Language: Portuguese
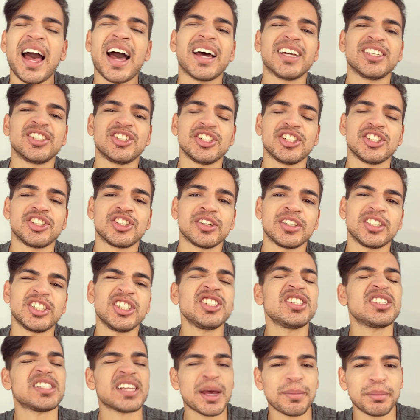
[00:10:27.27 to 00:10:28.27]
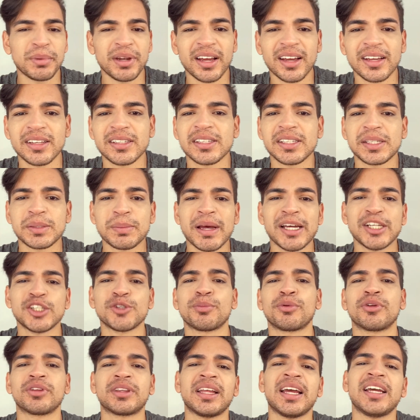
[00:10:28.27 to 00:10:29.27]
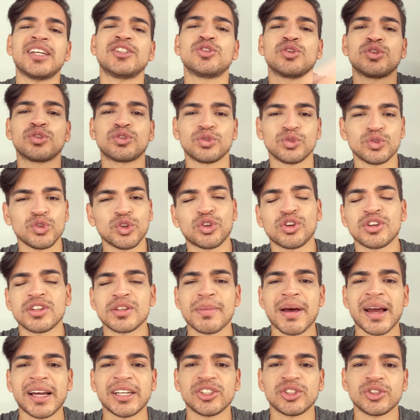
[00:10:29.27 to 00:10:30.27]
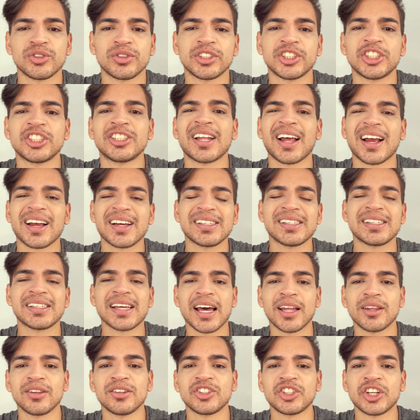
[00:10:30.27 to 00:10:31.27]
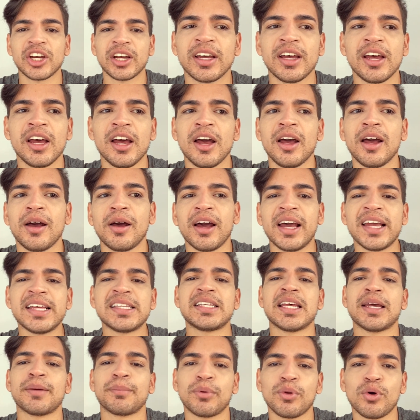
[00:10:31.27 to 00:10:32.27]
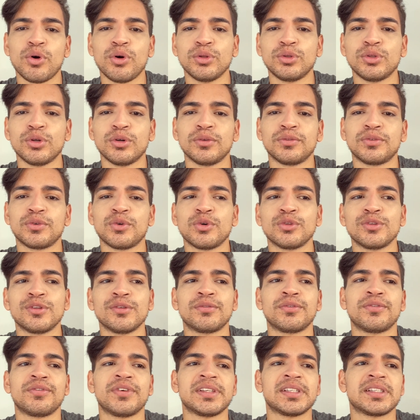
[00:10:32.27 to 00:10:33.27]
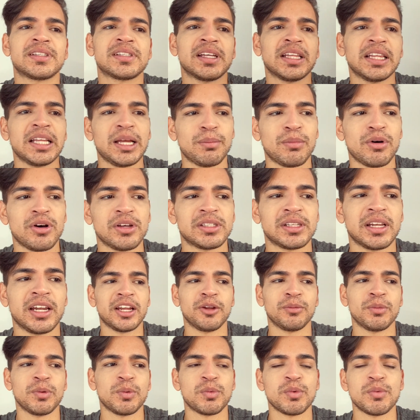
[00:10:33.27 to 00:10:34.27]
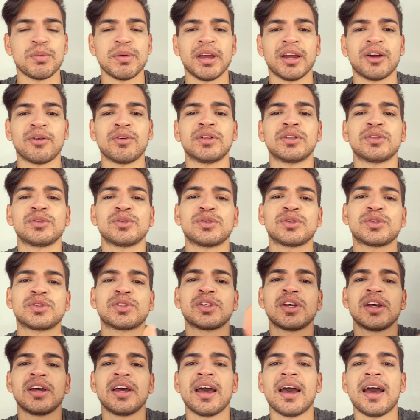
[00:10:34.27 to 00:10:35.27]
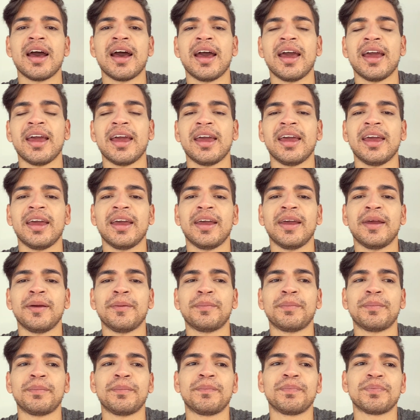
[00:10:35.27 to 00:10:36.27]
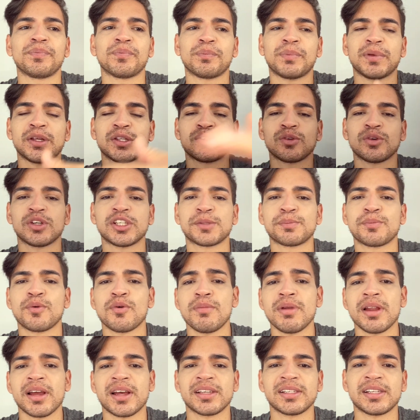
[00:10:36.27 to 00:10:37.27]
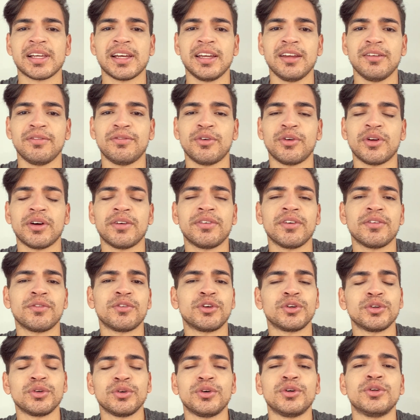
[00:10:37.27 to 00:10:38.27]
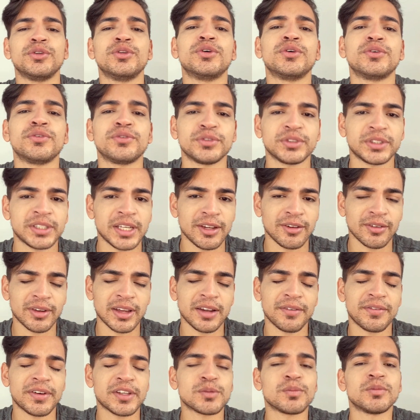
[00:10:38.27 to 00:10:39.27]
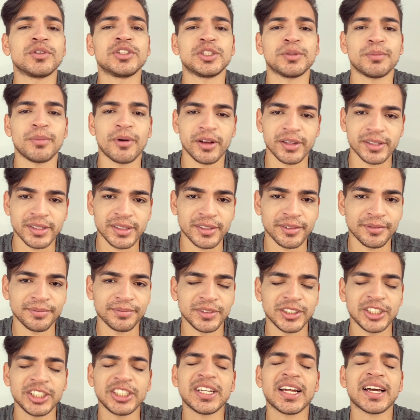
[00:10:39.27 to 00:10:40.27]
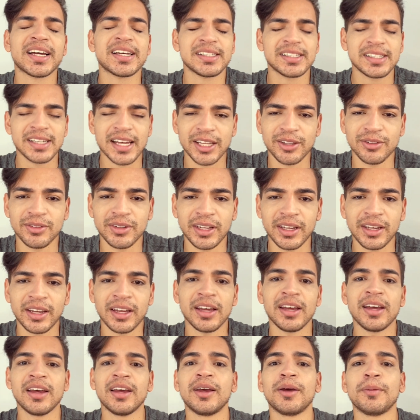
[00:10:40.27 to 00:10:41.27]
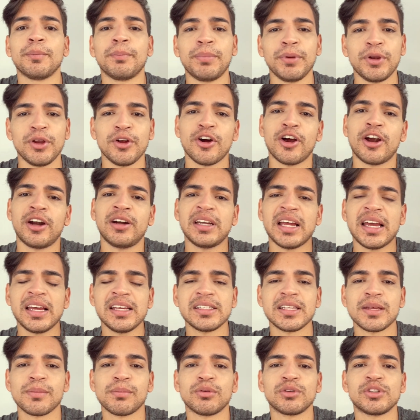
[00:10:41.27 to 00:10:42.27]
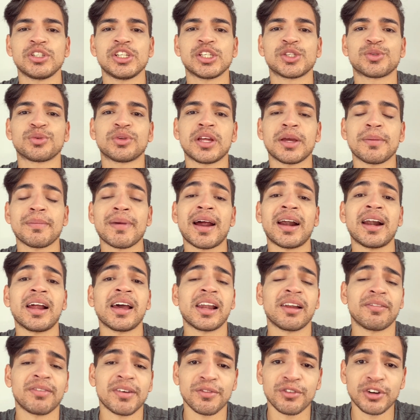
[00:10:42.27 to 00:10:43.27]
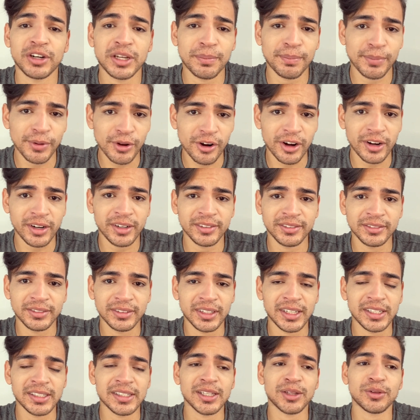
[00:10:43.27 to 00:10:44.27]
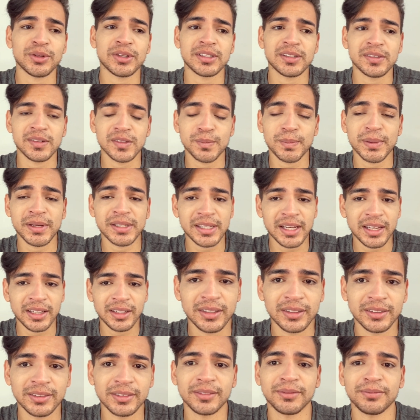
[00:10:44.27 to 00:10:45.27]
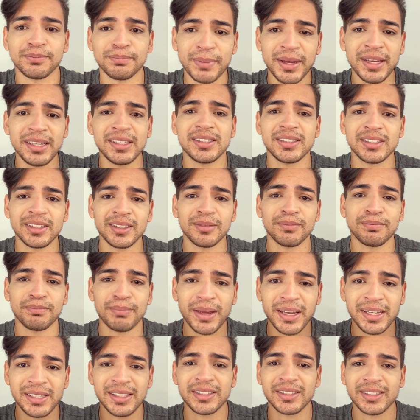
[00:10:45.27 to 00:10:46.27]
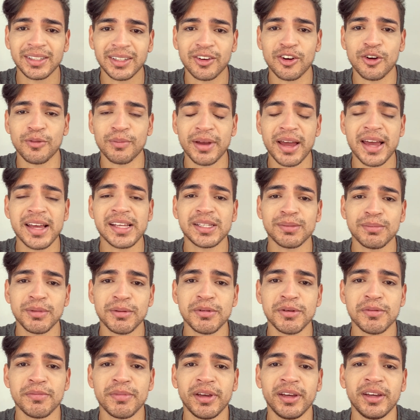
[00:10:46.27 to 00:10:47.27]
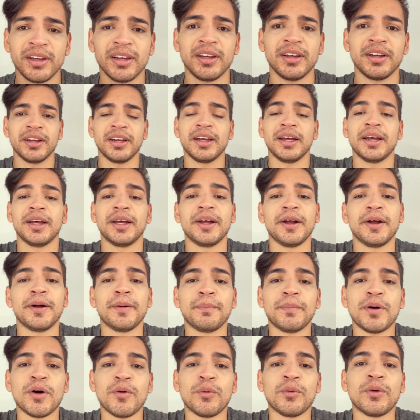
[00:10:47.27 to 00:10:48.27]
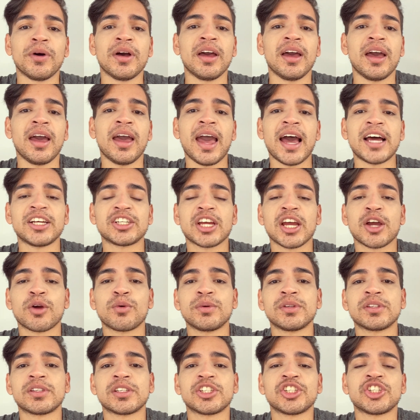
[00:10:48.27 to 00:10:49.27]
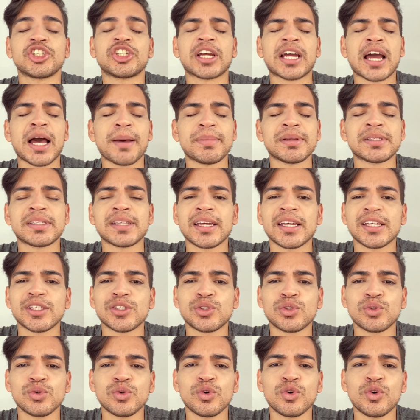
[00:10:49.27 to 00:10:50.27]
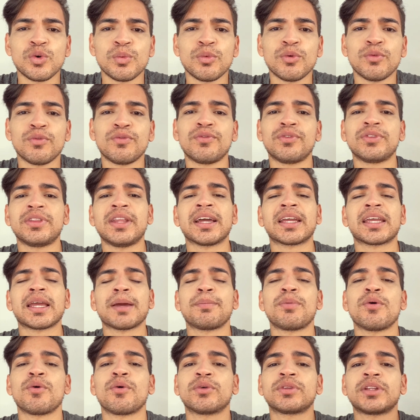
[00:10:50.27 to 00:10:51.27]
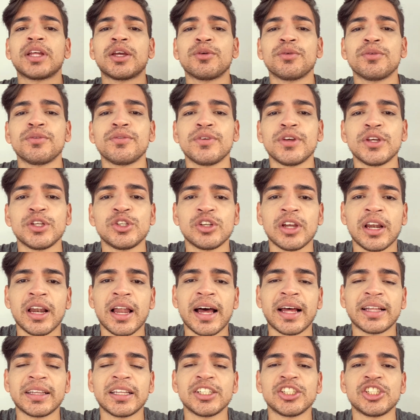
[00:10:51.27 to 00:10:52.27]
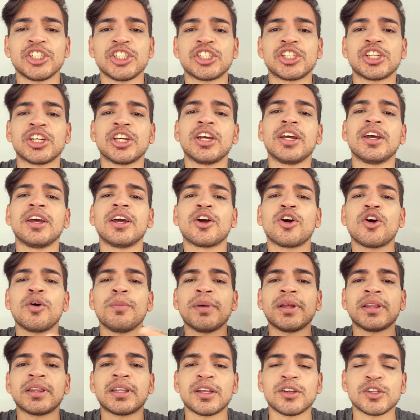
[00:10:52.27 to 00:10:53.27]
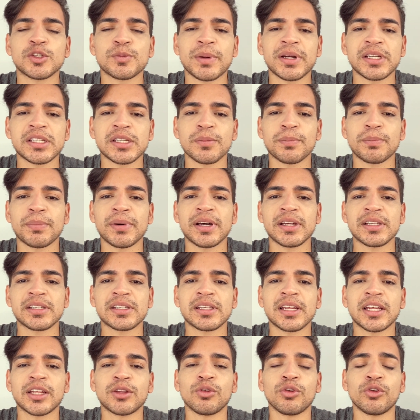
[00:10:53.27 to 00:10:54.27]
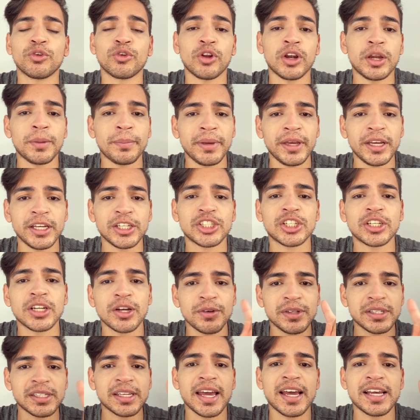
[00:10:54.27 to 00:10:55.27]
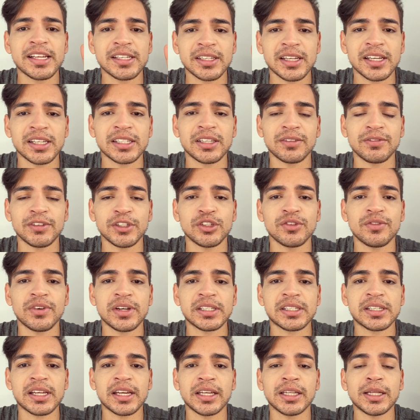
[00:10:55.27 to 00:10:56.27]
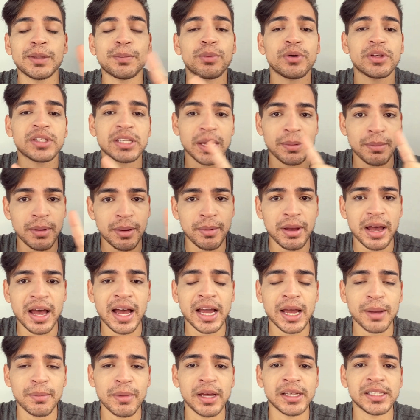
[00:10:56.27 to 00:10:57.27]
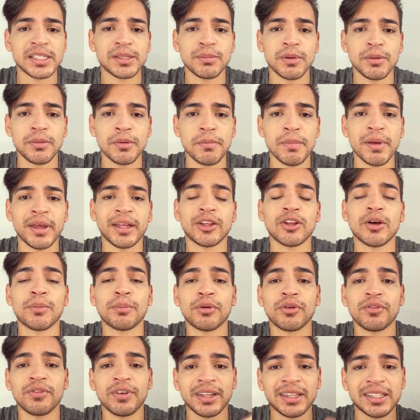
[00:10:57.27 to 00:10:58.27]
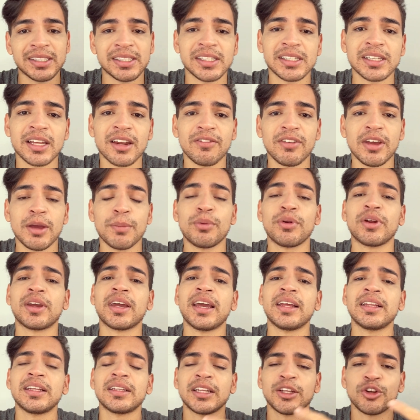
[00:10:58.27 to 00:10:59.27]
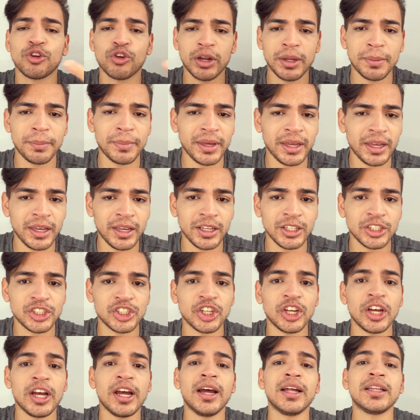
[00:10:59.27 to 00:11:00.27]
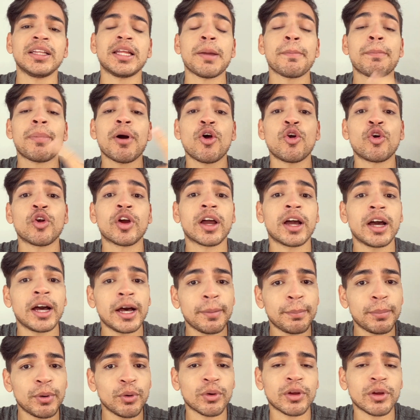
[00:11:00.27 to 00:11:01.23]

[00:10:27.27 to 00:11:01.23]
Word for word: gente, a gente sabe, né, que esses machos protegem os outros machos. A gente tá cansado já. Exemplo, Rodolfo. Rodolfo fez tanta bosta lá no BBB, quantos é, pessoas públicas aí foram a favor do Rodolfo, sendo que ele fez um monte de bosta. A gente tá cansado, né? Prior é exemplo disso. O Neymar era a favor de Prior nas situações passadas. Pense, pense como é esse BBB. Bom, acho que é com isso a gente acaba esse resumo. Daqui a pouco tem um vídeo lá da gente comentando os participantes né, do No Limite. Não esquece que esse vídeo vai sair depois que acabar esse BBB. Então aproveita e se inscrever, porque ainda tem No Limite, tem Power Couple, que